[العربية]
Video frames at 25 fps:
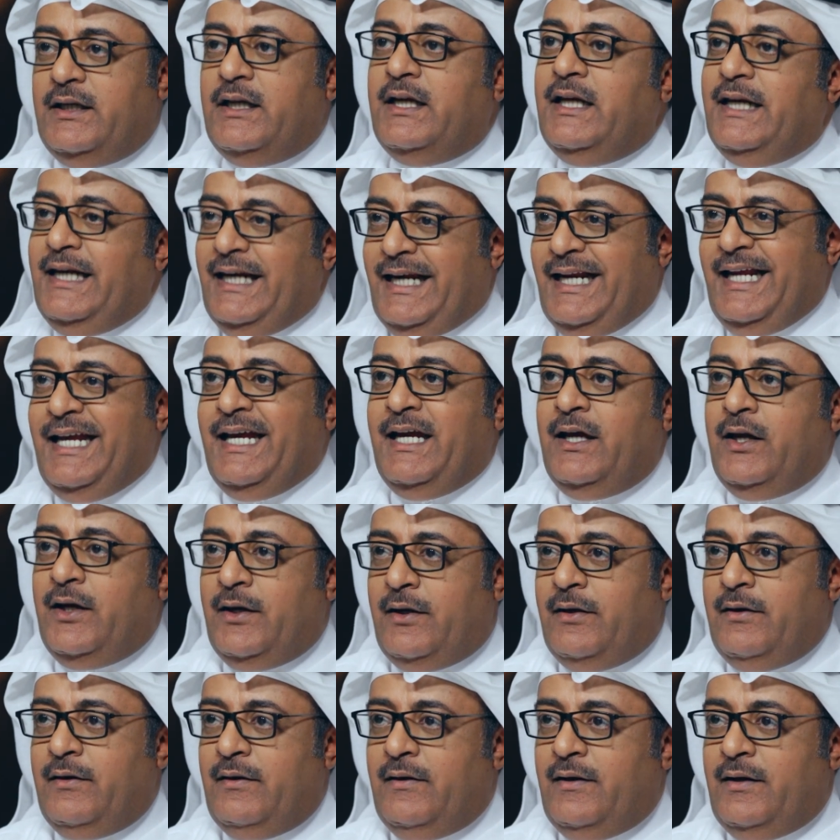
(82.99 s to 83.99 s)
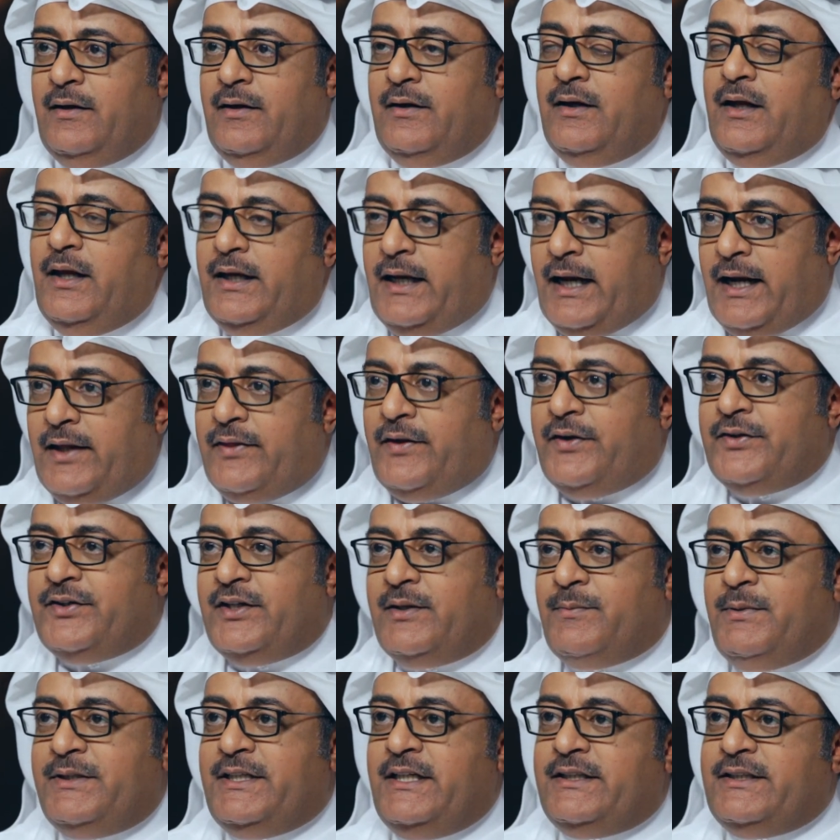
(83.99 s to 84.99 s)
من الثاني ليه؟ إيه؟ لان
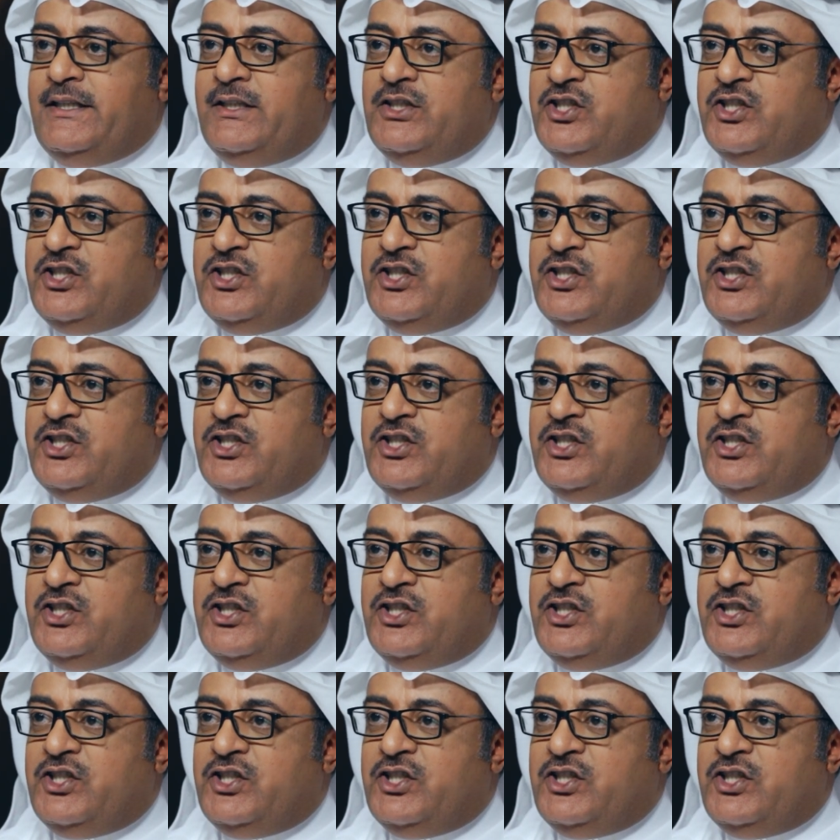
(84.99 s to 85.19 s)
حضرتك بديت